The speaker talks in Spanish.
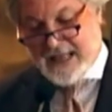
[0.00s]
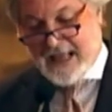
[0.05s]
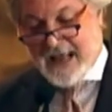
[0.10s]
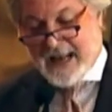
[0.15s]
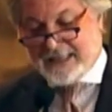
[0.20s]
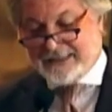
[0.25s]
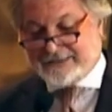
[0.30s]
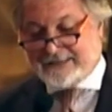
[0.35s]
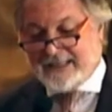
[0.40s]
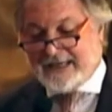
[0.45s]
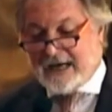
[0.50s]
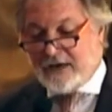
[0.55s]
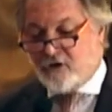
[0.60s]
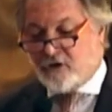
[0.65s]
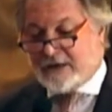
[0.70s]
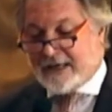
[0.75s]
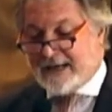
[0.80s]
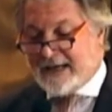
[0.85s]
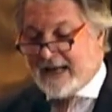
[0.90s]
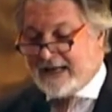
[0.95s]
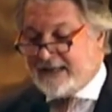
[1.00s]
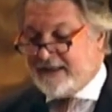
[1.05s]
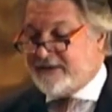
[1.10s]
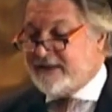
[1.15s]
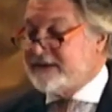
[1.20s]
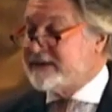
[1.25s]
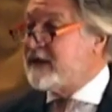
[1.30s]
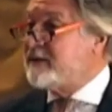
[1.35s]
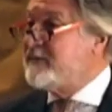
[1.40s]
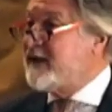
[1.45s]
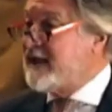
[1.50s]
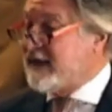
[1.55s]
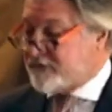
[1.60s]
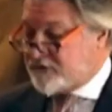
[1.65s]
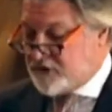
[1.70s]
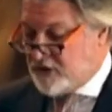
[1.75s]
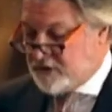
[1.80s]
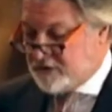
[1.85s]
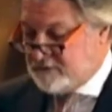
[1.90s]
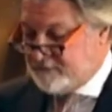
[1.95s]
alteran los canales de
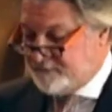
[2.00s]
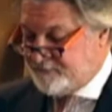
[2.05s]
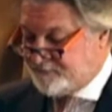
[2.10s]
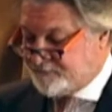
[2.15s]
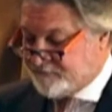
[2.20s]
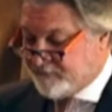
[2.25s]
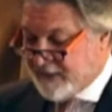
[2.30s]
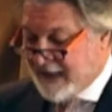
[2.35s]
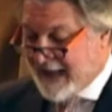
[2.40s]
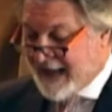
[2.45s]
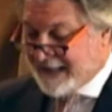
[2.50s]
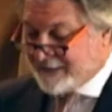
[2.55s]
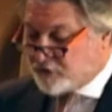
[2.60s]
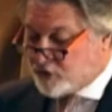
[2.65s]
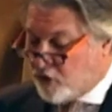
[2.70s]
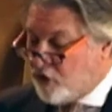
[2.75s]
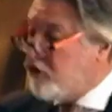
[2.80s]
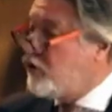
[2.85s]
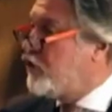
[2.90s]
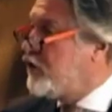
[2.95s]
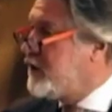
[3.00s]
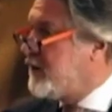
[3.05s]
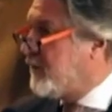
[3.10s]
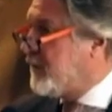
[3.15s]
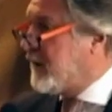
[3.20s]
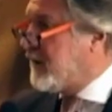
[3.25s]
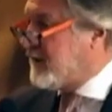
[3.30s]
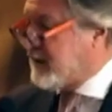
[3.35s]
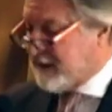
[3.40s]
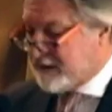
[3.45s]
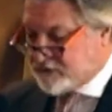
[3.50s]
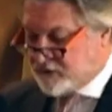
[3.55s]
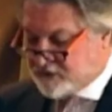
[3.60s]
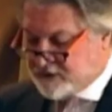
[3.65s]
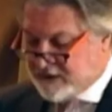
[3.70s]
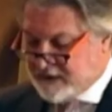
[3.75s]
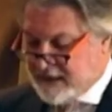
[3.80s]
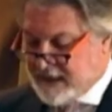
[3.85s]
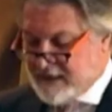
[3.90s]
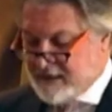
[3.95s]
intermediación a todos los niveles de la
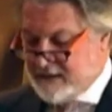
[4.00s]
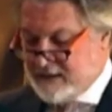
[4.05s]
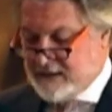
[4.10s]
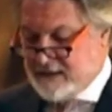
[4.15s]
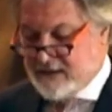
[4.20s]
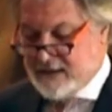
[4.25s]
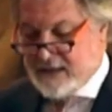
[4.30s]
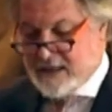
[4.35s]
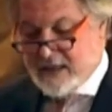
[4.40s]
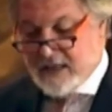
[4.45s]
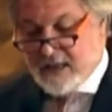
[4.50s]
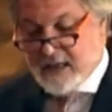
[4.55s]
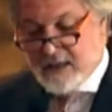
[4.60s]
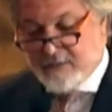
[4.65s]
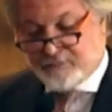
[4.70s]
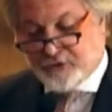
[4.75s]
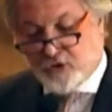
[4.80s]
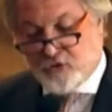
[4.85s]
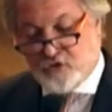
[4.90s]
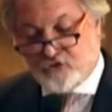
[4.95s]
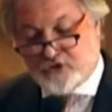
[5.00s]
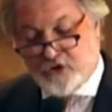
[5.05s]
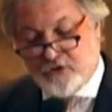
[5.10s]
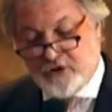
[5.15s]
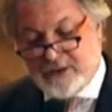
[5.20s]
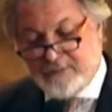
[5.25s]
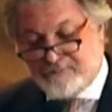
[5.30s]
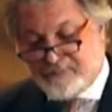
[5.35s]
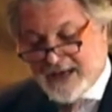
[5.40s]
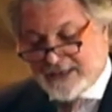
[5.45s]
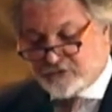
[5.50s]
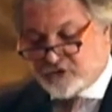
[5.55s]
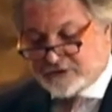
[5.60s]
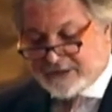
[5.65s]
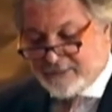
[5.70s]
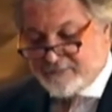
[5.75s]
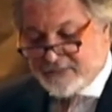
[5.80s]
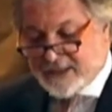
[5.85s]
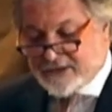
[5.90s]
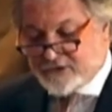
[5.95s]
sociedad, producen un impacto
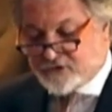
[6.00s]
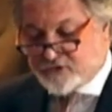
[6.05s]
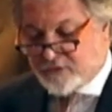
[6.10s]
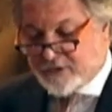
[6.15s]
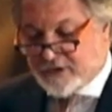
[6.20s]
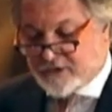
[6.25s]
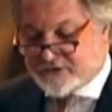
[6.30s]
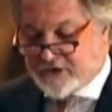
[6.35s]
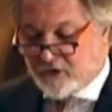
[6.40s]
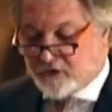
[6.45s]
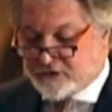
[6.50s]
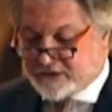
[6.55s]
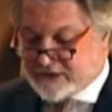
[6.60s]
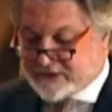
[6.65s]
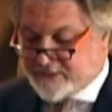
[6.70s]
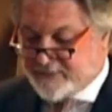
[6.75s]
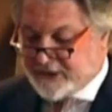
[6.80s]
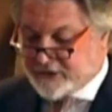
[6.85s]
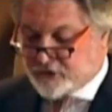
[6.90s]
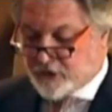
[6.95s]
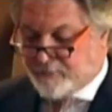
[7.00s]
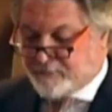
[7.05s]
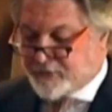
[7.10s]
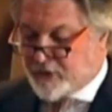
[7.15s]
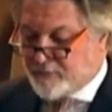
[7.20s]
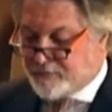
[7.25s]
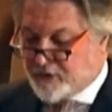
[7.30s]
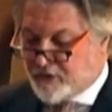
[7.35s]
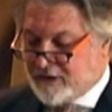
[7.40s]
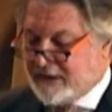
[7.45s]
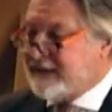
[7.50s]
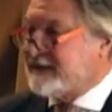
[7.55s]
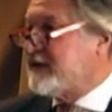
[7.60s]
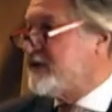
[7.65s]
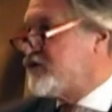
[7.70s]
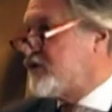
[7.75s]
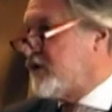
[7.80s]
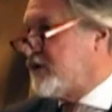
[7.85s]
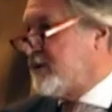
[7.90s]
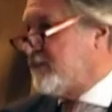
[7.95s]
también sobre los acontecimientos propios de la
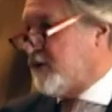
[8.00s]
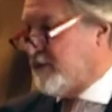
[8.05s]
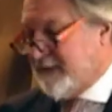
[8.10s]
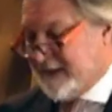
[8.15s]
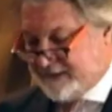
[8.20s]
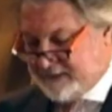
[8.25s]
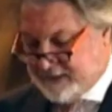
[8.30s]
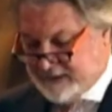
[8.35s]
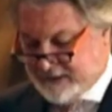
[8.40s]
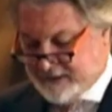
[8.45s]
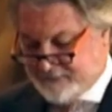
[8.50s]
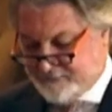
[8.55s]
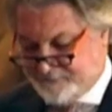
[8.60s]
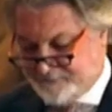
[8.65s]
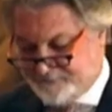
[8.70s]
atención diplomática.